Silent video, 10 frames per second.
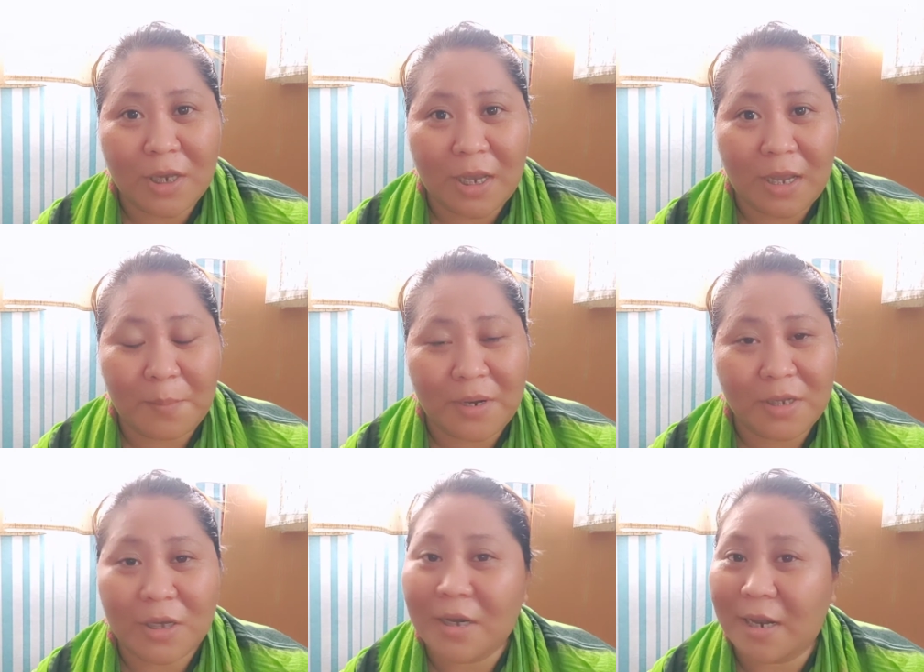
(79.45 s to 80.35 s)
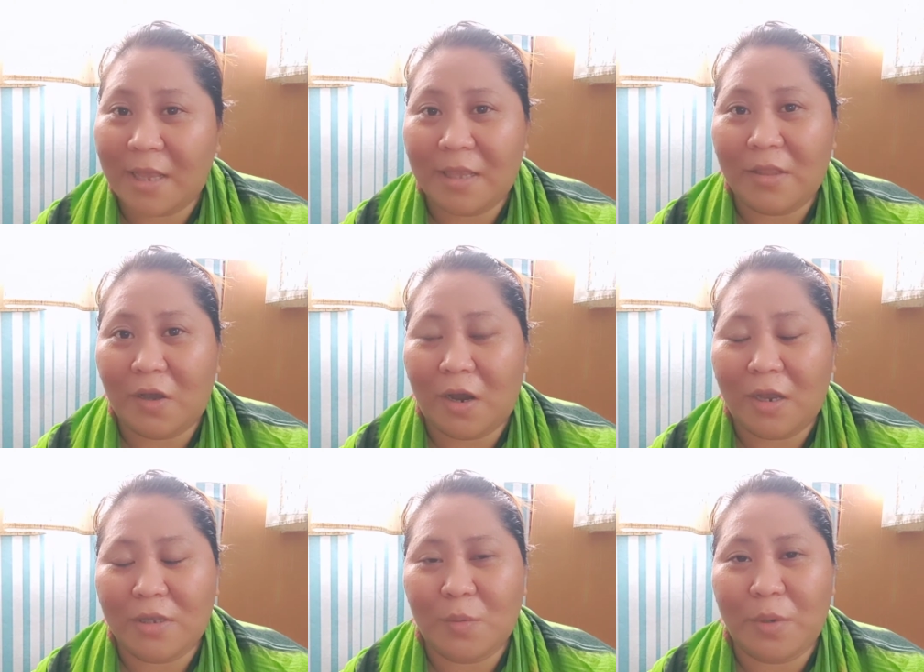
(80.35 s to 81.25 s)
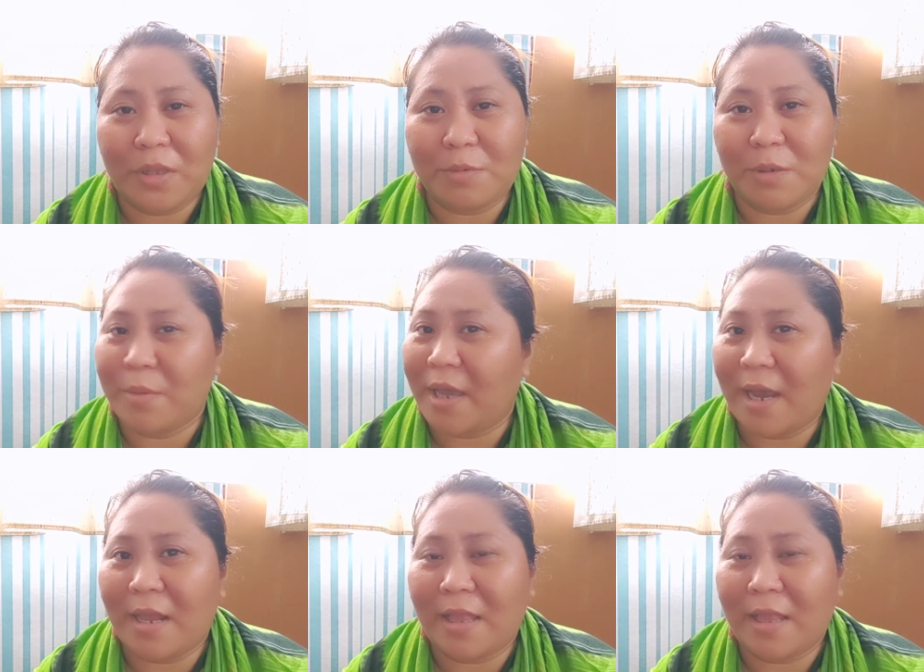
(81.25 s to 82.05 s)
para siyang credit card, so pwede mo siya bayaran